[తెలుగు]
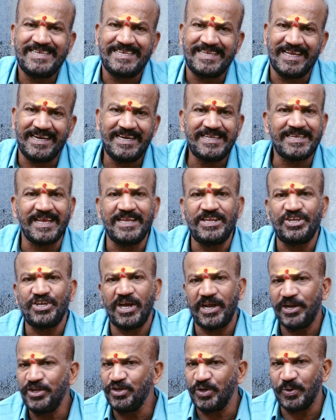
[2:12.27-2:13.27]
శని
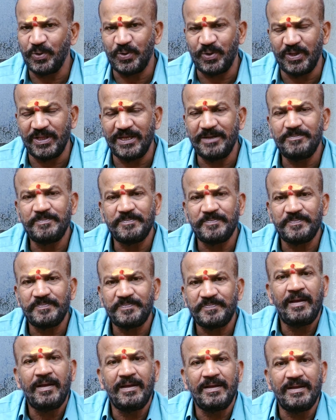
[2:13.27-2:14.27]
సంచారం జరుగుతుంది
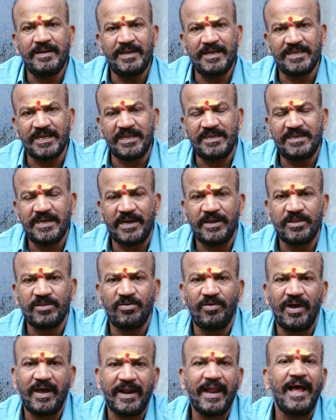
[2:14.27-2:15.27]
ఈ సంచారం
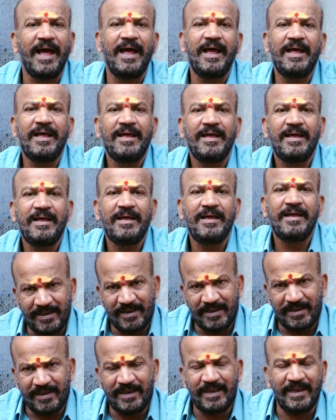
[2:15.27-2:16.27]
ద్వారా
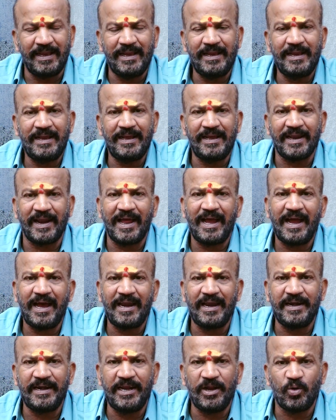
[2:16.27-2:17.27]
ఈ
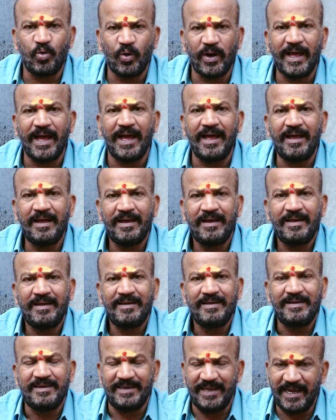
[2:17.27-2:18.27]
గ్రహాలన్నీ కూడా
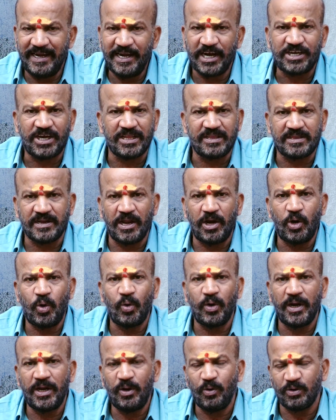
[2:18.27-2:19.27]
ఏ నక్షత్రాల్లో
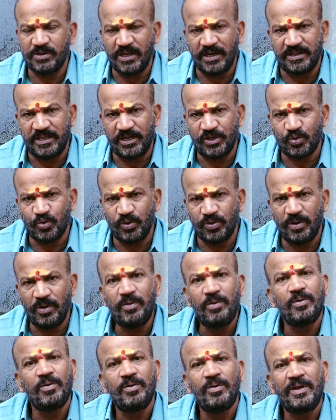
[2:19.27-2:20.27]
ఉన్నాయో ఒకసారి తెలుసుకుందాం
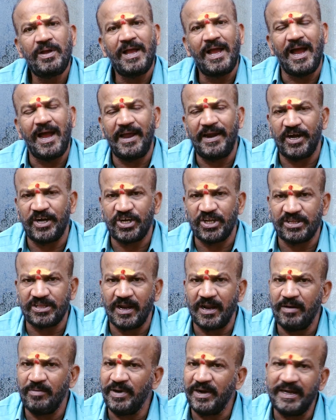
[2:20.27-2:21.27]
ఆ
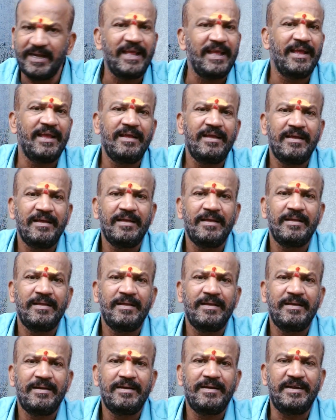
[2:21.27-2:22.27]
నక్షత్రాలను బట్టి
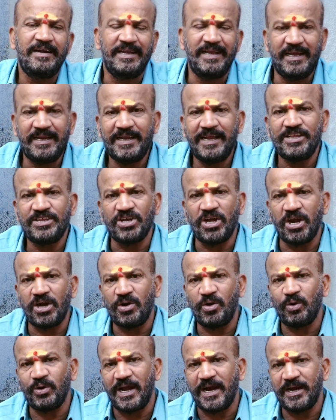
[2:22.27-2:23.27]
డీ నైన్
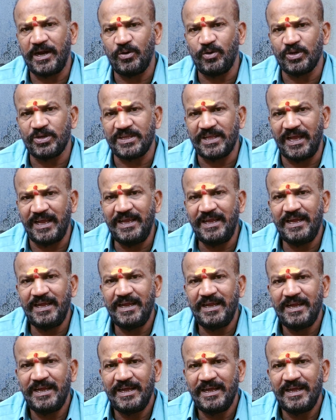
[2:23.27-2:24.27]
చార్ట్లోకి ఎక్కడికి వస్తాయి
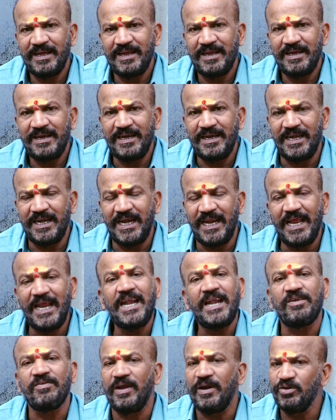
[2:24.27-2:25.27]
డి
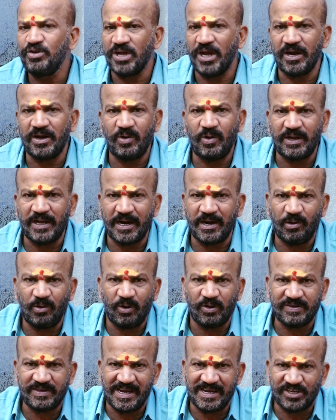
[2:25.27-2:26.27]
ట్వెల్వ్ చార్ట్లోకి ఎక్కడికి
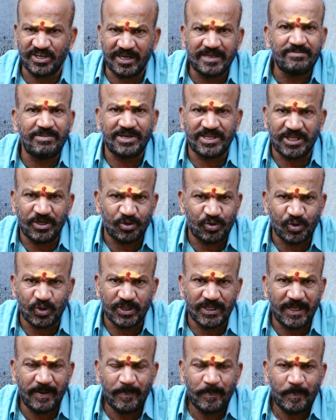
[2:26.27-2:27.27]
వస్తాయి అనే సంగతి మనకు
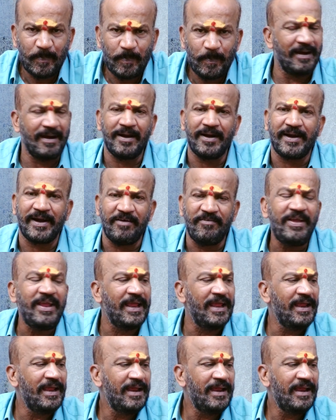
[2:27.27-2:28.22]
తెలుస్తుంది రవి